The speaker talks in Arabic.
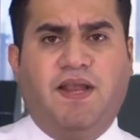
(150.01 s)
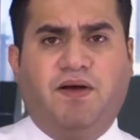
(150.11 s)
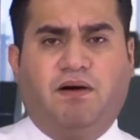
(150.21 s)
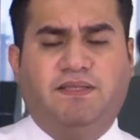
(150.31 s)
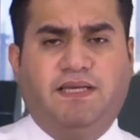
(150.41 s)

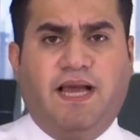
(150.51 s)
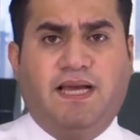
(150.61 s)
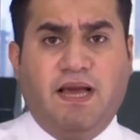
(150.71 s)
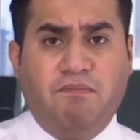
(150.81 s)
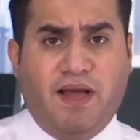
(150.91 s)
النقديه
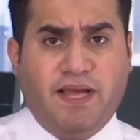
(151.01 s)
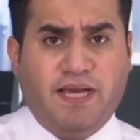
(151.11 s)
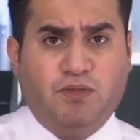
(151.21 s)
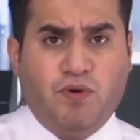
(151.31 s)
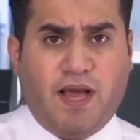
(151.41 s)
كما
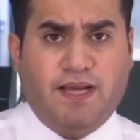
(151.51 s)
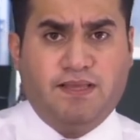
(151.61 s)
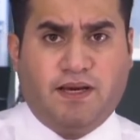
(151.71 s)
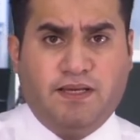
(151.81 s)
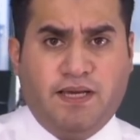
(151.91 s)
هي دون اي
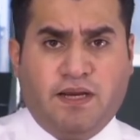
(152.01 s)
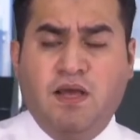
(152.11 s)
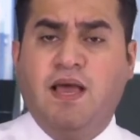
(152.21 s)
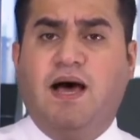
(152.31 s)
تغيير